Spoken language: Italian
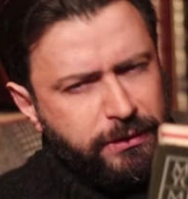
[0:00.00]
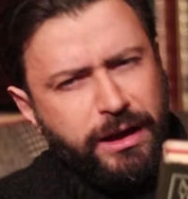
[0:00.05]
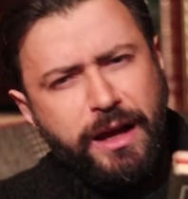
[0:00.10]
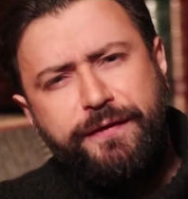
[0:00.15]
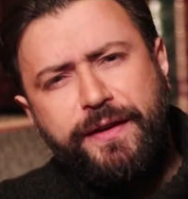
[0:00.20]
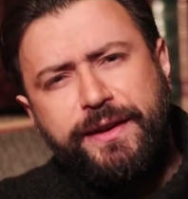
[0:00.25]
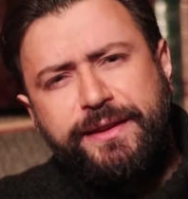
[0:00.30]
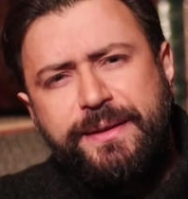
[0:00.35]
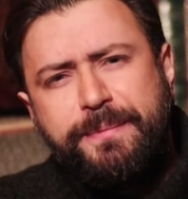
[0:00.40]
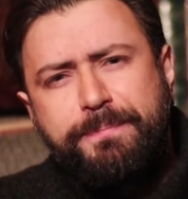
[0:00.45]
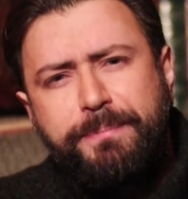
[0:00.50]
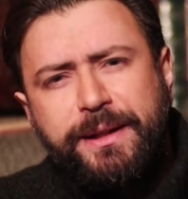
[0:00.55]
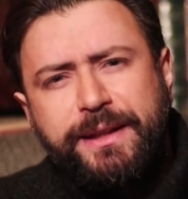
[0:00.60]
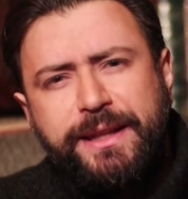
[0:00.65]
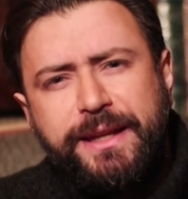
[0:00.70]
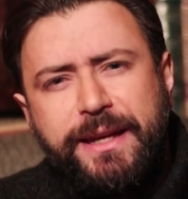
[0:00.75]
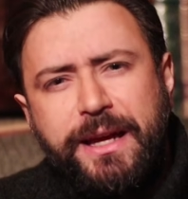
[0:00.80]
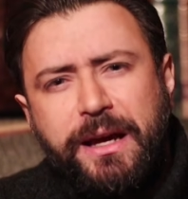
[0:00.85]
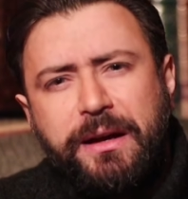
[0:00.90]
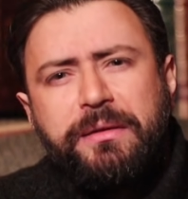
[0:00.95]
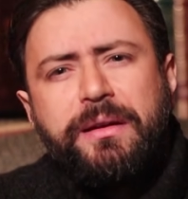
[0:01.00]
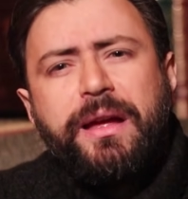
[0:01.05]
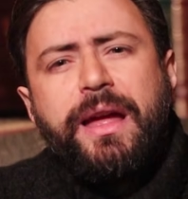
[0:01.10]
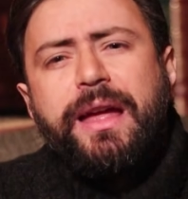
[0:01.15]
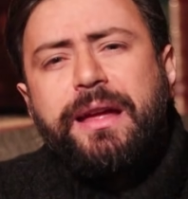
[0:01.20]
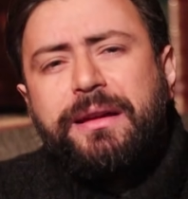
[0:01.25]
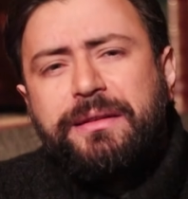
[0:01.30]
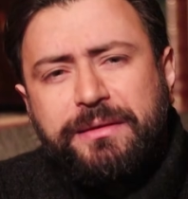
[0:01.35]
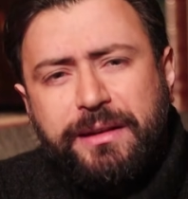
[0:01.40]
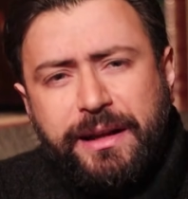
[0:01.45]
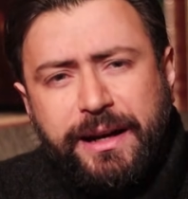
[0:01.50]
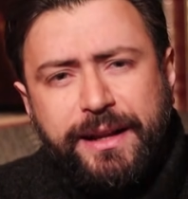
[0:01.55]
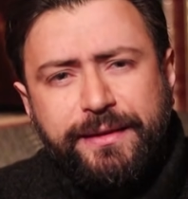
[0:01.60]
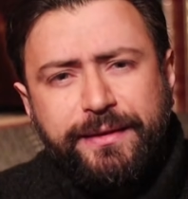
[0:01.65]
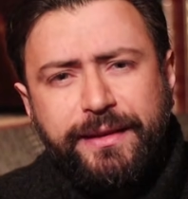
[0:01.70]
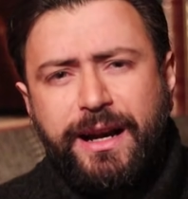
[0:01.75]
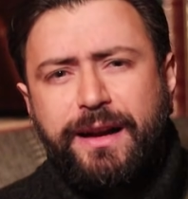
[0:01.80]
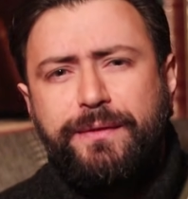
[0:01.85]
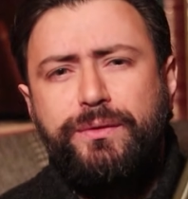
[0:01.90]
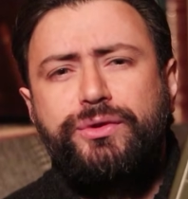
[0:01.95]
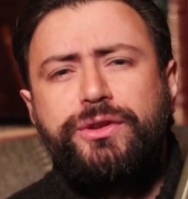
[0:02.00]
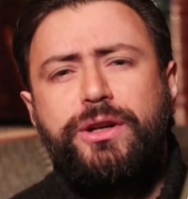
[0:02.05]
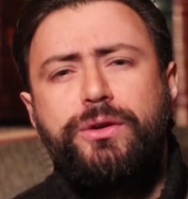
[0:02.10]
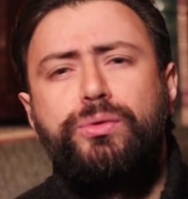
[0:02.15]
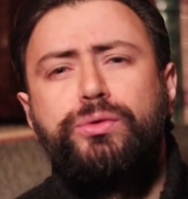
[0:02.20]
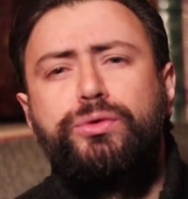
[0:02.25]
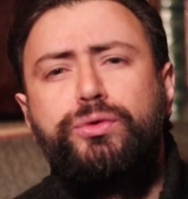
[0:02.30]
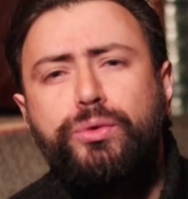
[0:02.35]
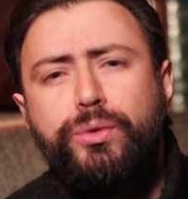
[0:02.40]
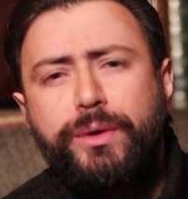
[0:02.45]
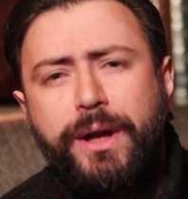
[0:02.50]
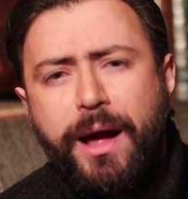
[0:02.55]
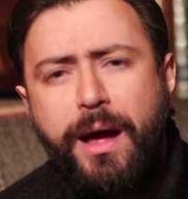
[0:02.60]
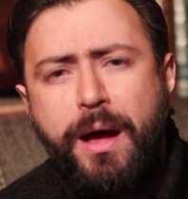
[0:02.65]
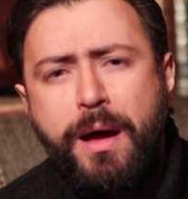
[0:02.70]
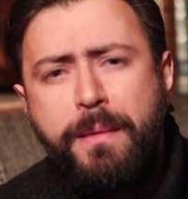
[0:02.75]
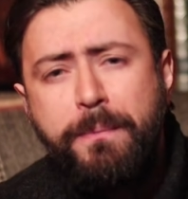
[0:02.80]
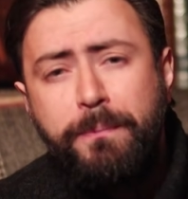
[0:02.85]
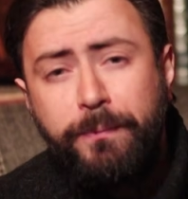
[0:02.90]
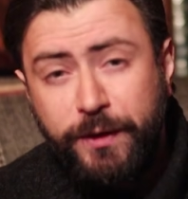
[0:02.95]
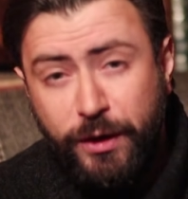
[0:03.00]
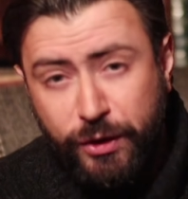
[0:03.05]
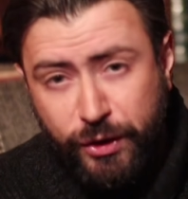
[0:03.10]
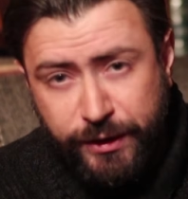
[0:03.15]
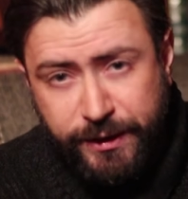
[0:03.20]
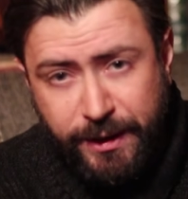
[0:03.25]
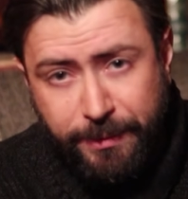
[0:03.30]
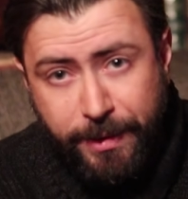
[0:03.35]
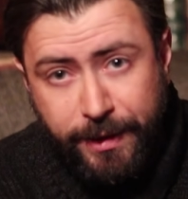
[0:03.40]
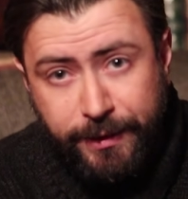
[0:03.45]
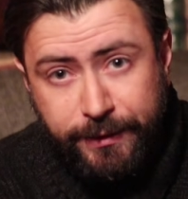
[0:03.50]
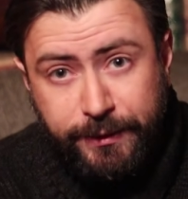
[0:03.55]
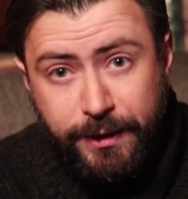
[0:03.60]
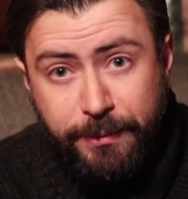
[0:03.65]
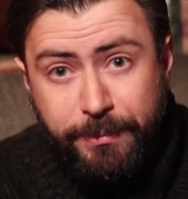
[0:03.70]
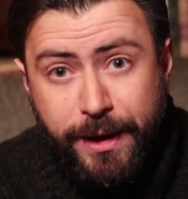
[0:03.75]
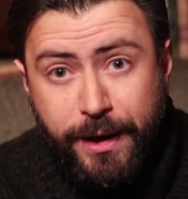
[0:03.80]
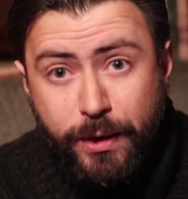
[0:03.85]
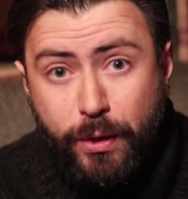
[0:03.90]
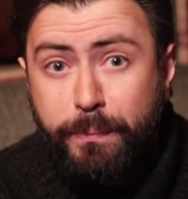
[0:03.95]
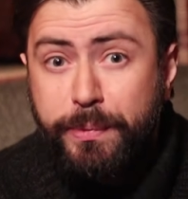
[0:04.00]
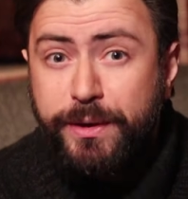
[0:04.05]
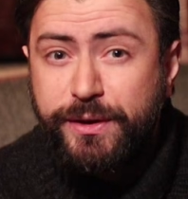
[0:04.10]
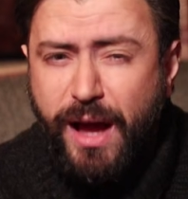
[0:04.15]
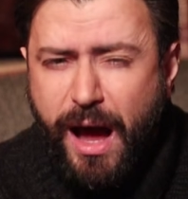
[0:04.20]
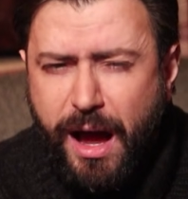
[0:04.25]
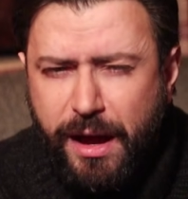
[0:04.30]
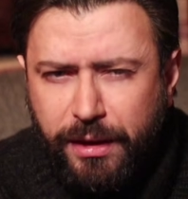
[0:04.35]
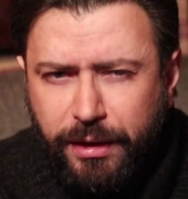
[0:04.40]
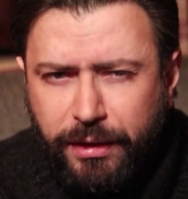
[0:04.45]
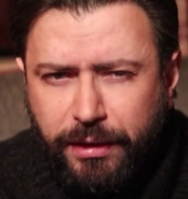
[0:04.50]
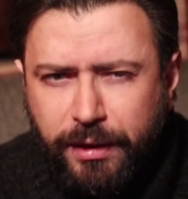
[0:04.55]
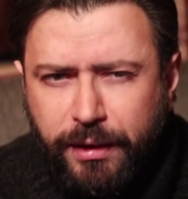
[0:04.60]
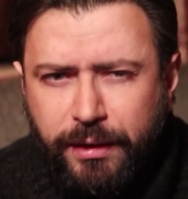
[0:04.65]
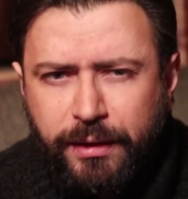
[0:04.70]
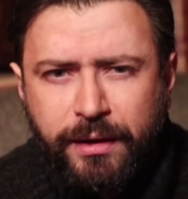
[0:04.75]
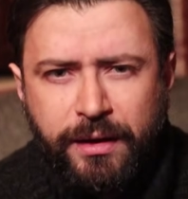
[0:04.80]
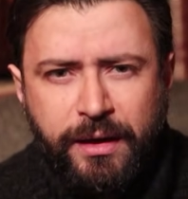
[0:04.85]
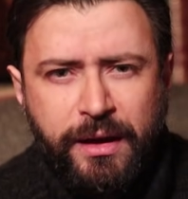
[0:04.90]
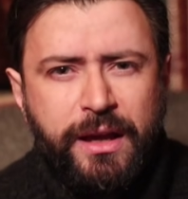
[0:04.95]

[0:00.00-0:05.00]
che fa simpatia e rende la vostra cultura decisamente meno pesante.